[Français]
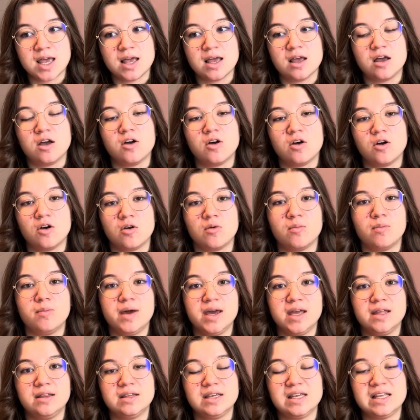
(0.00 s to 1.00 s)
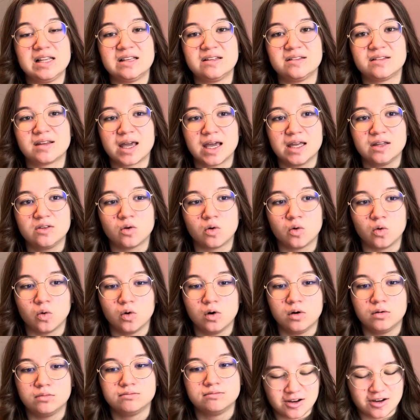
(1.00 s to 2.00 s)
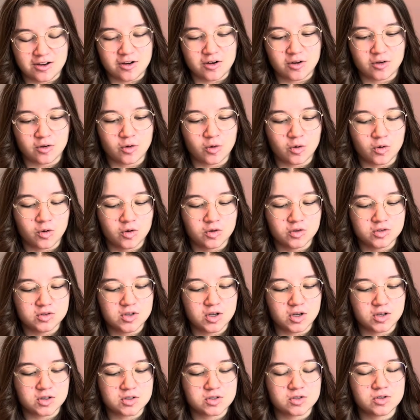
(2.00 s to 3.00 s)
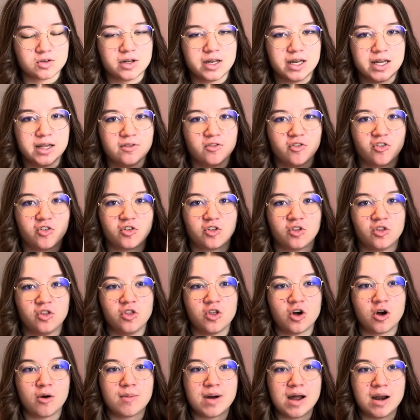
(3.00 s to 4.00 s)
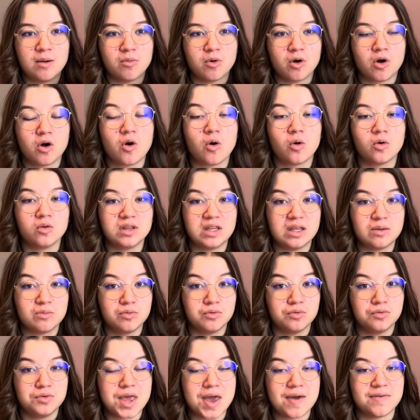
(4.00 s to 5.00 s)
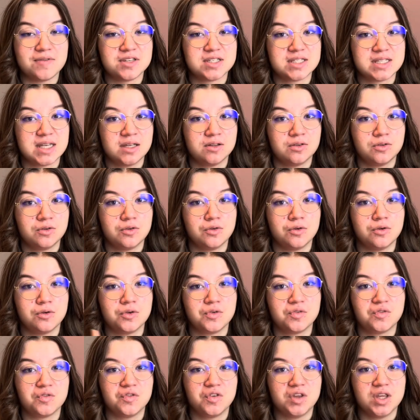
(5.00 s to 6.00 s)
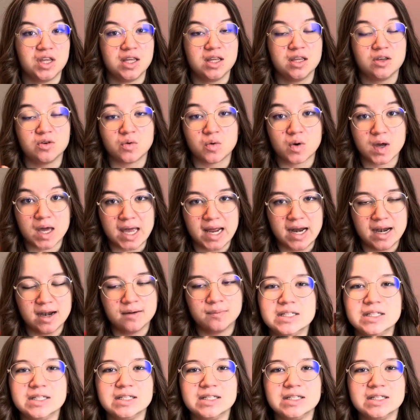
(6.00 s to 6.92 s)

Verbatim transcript: Euh, ben, il est très drôle. En gros, dans ce livre, normalement, au début, il y avait une scène de VIOL.